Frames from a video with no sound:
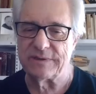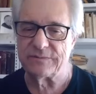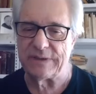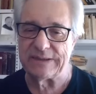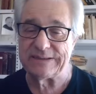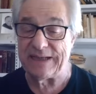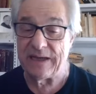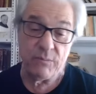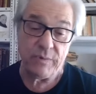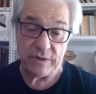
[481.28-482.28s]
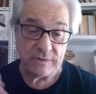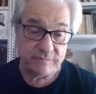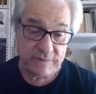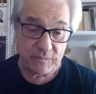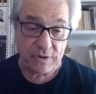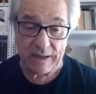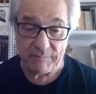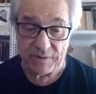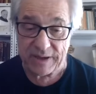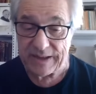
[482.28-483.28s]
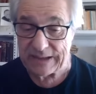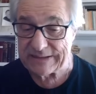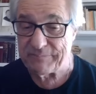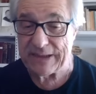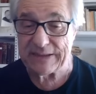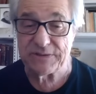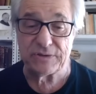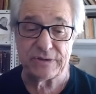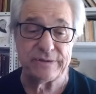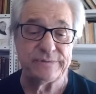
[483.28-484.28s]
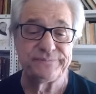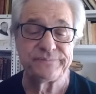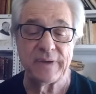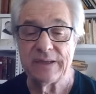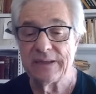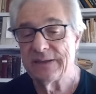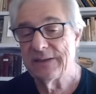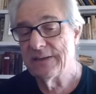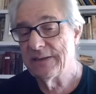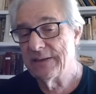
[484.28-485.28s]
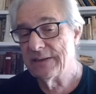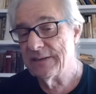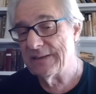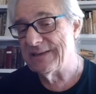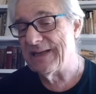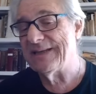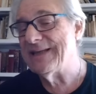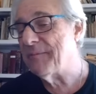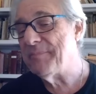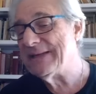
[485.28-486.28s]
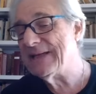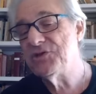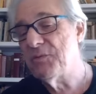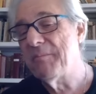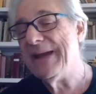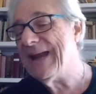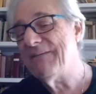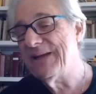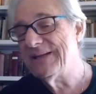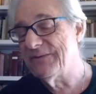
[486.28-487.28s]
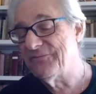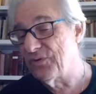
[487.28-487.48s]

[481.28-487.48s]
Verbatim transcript: suele hacer, bueno, vimos la época de las separaciones, ¿no? Entre la interpretación meramente